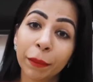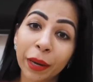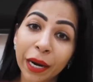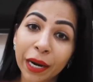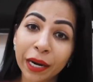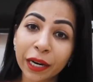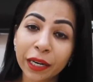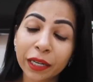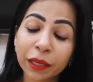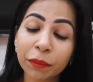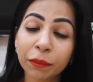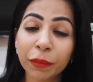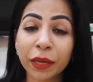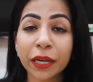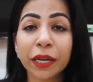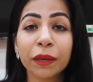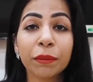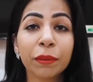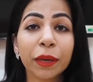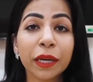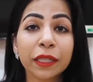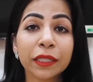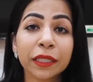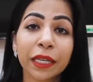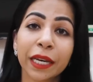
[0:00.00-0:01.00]
बट मेरे
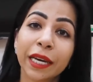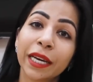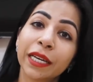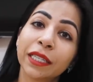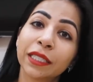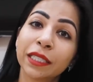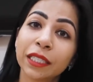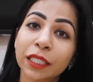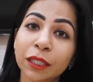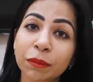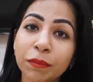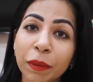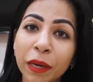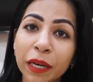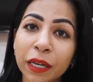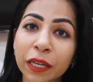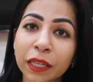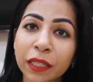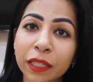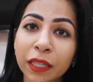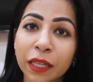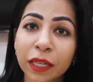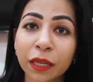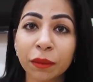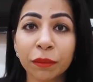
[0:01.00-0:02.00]
पास एक चीज़
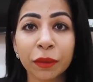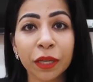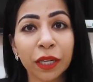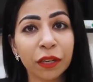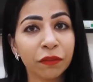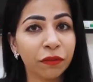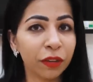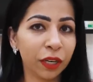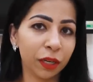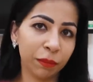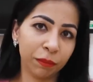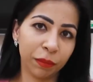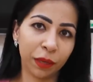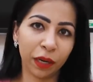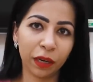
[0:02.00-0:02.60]
पक्की थी कि मेरी विल